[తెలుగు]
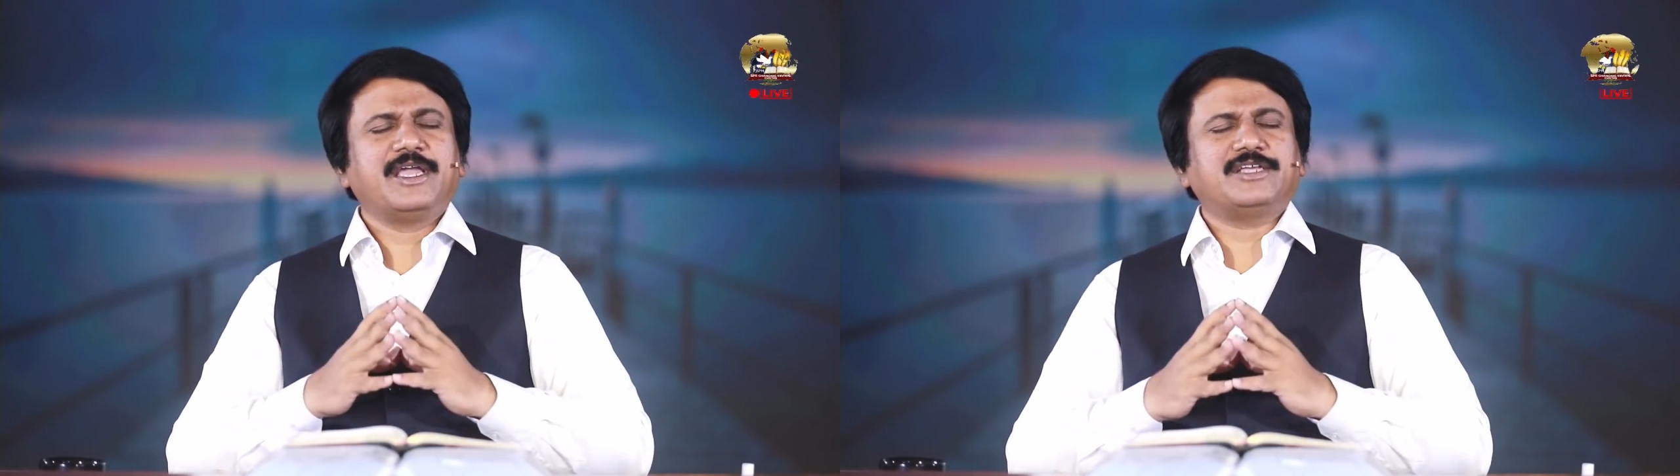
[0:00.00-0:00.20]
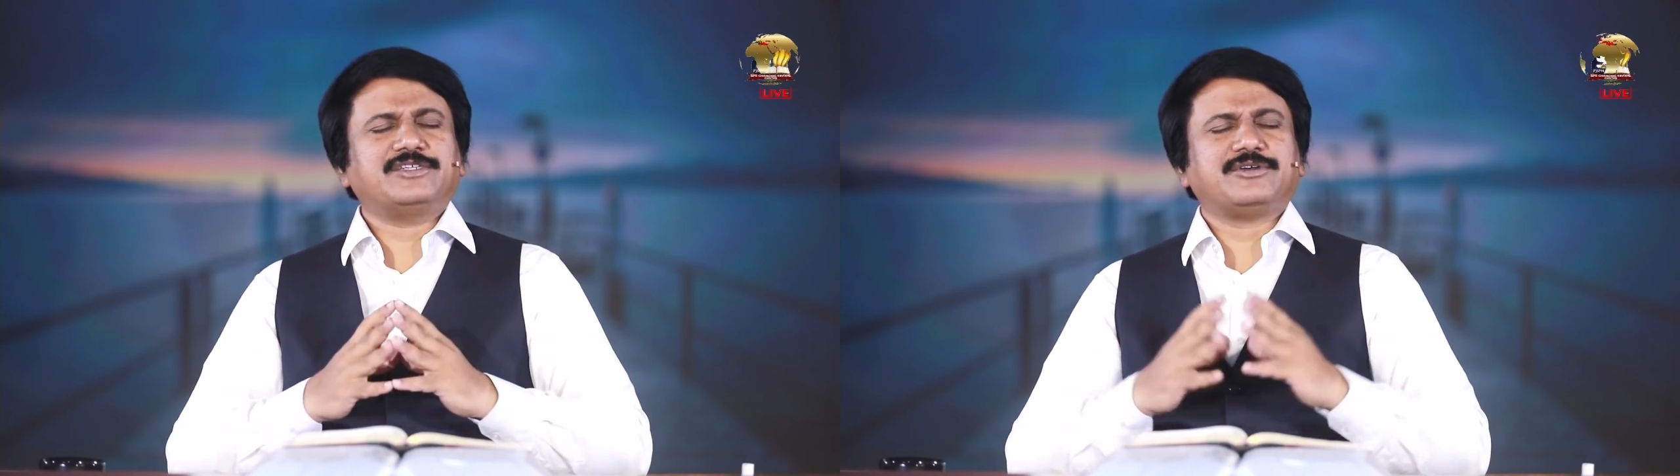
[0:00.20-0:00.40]

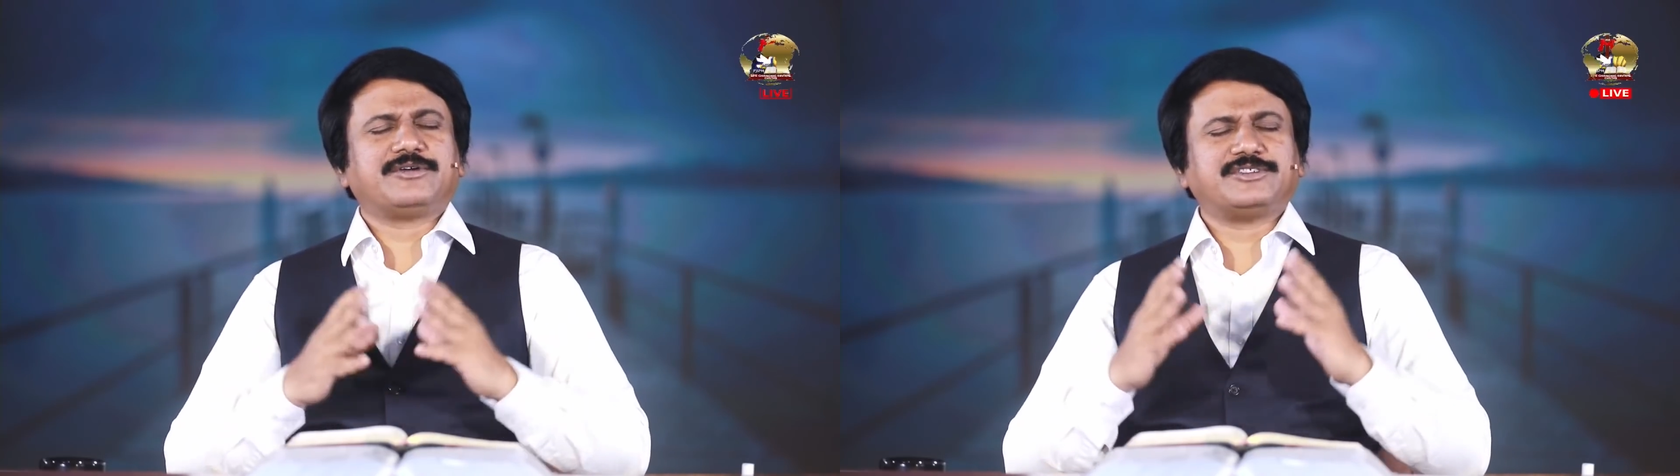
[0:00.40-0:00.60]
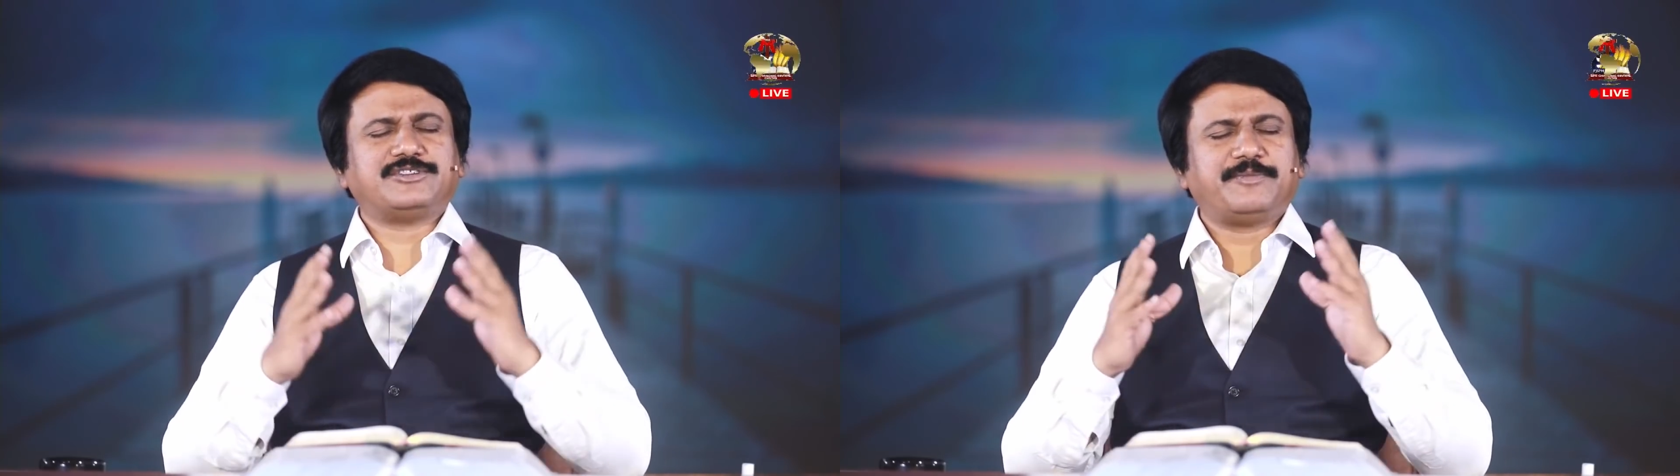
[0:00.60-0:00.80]

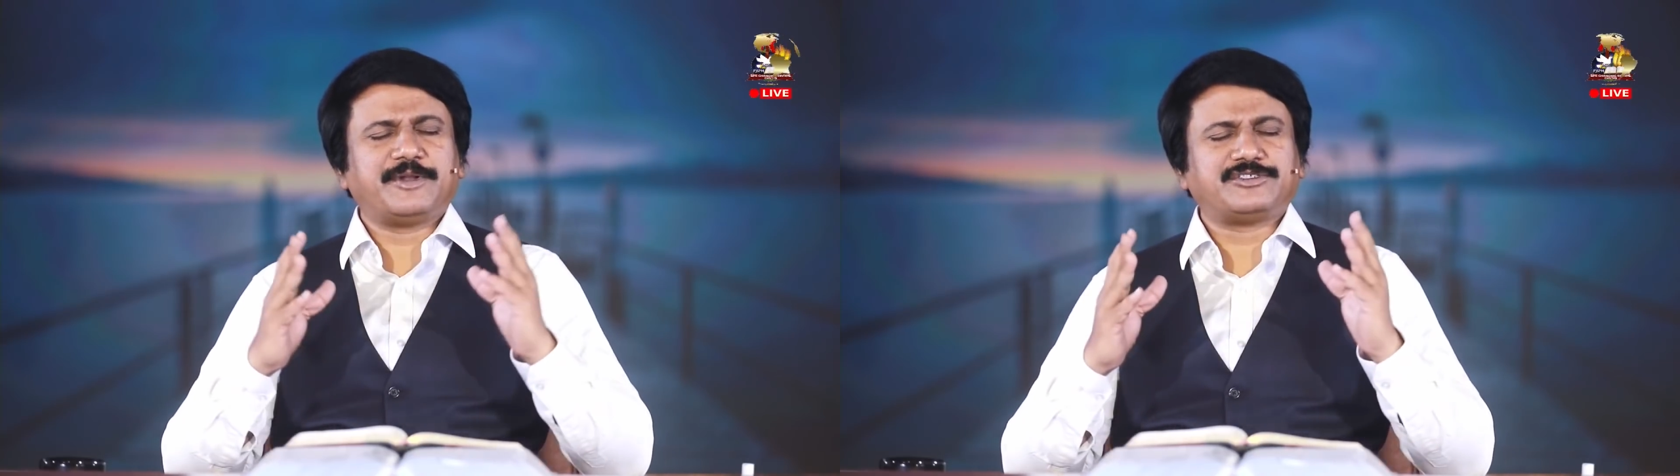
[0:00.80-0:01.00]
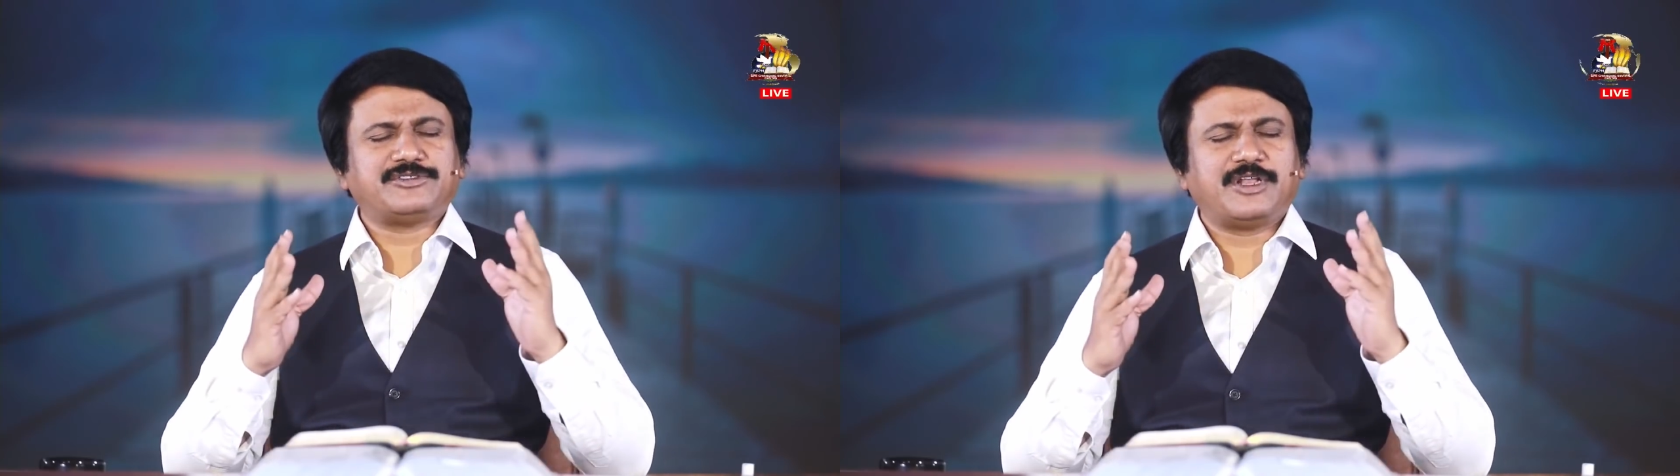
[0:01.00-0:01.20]
యేసుక్రీస్తు
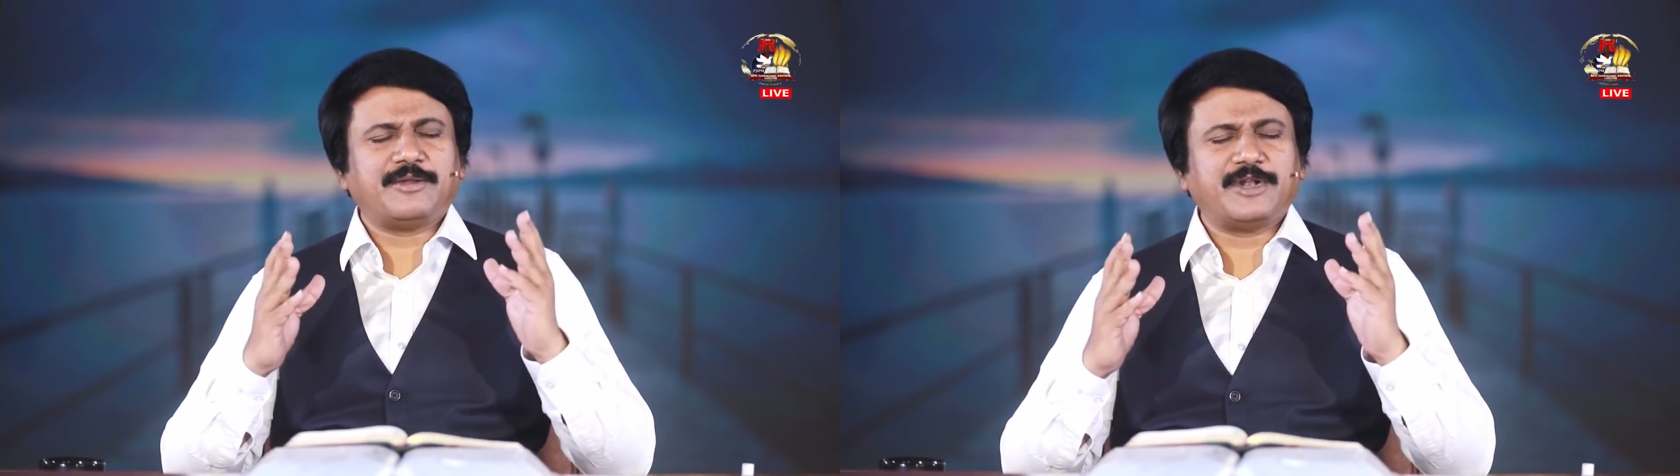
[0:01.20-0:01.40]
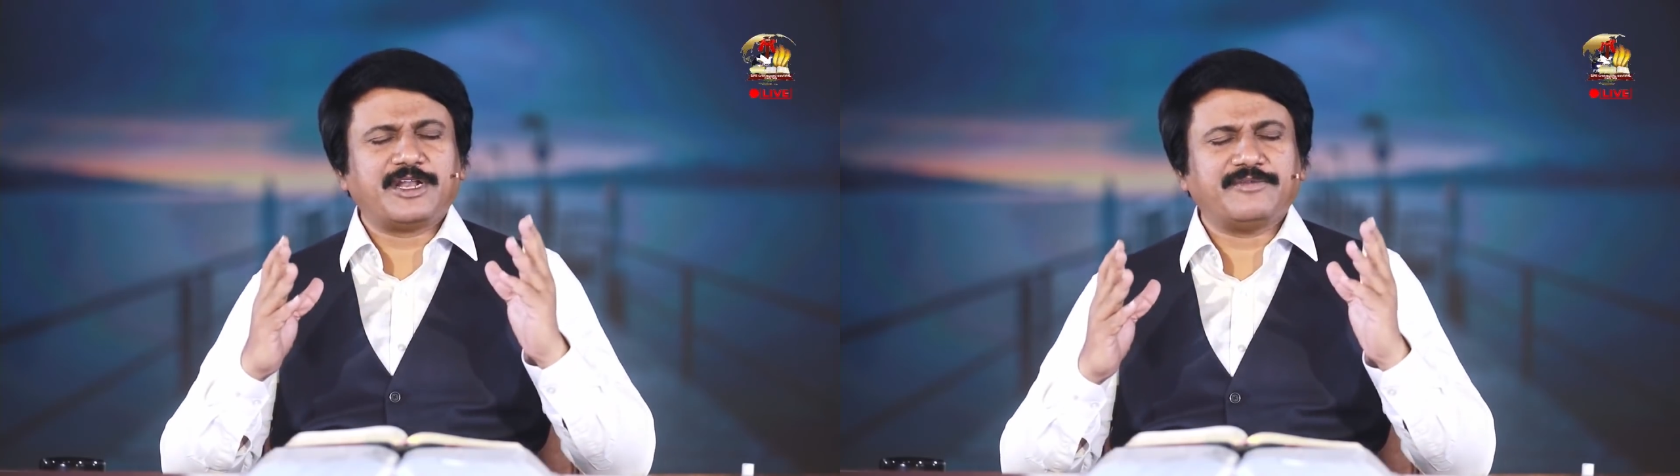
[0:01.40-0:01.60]
పరిశుద్ధ
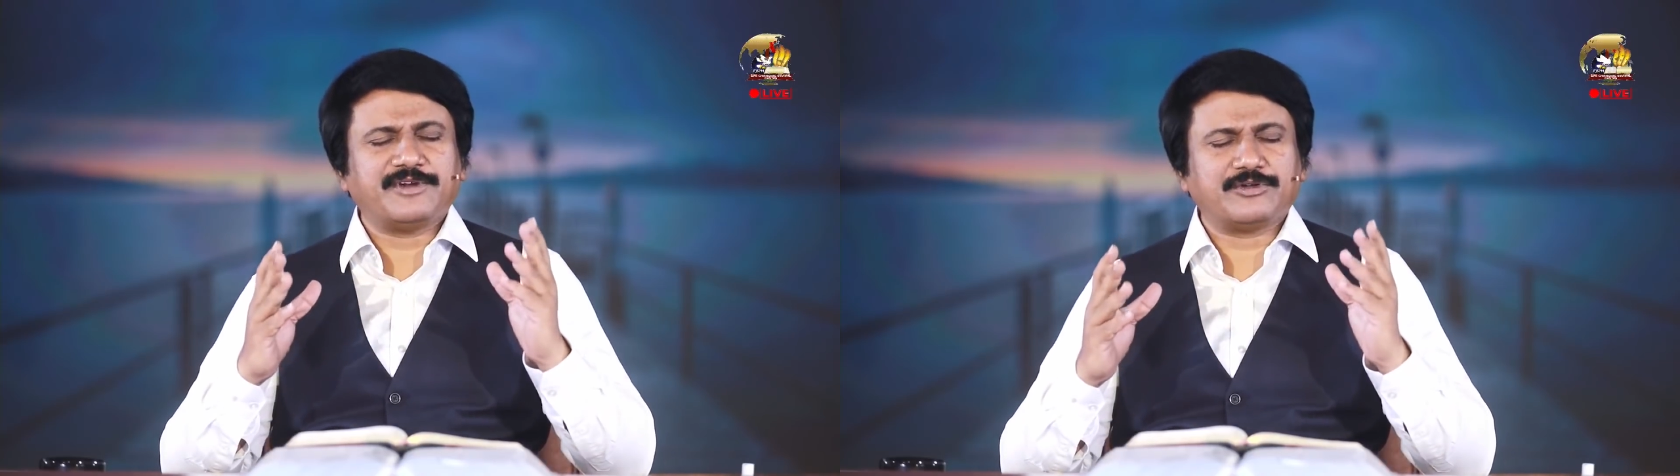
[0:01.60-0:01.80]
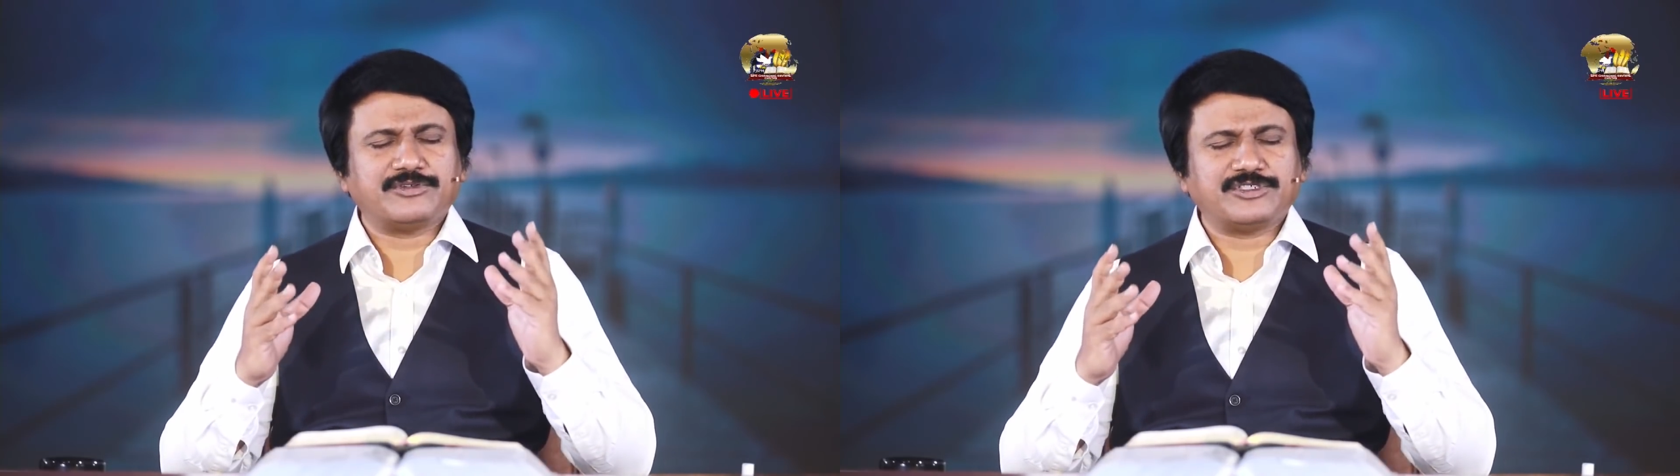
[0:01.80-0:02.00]
నామలు అడిగి
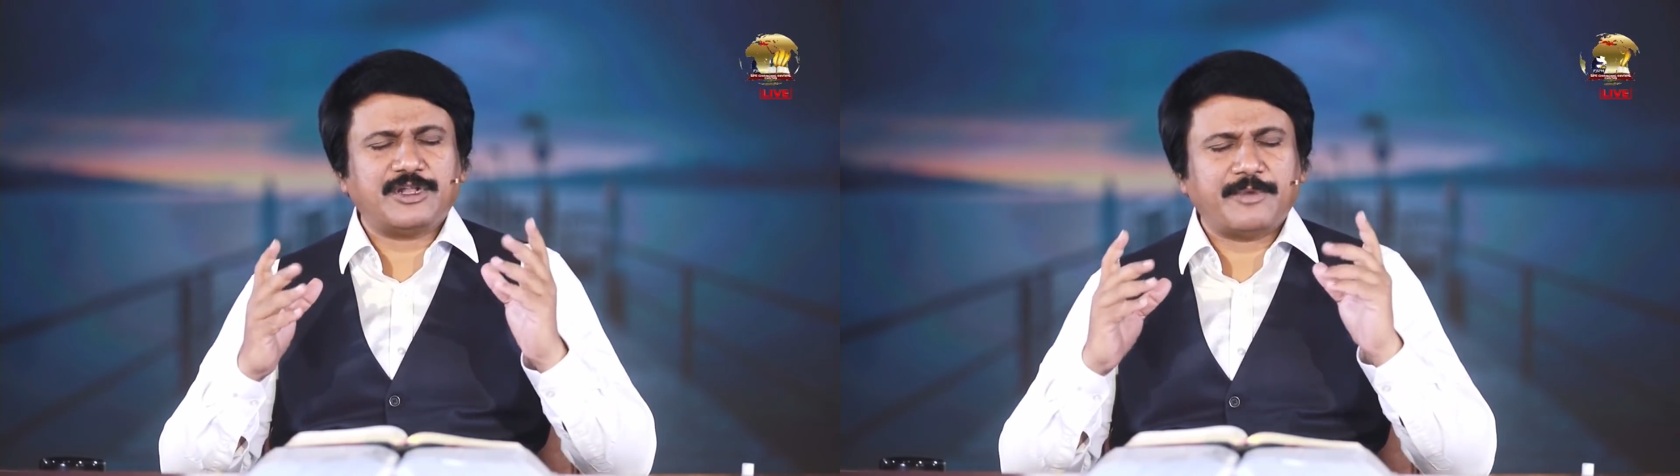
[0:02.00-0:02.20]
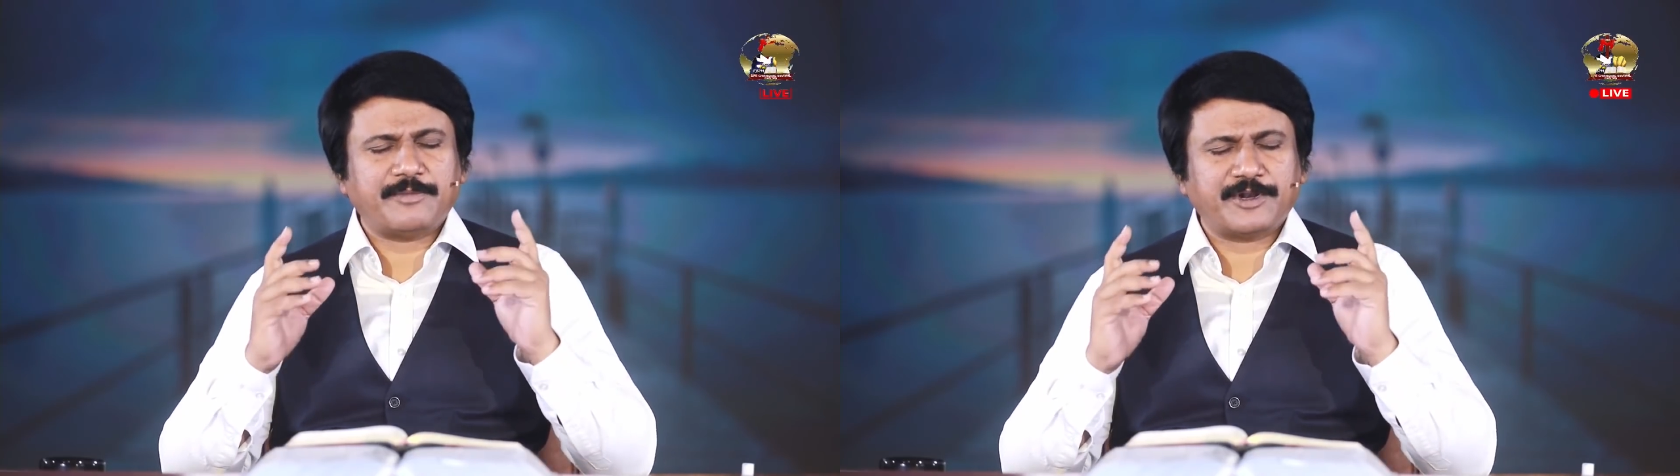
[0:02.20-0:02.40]
వేడుకొంచున్నాం మా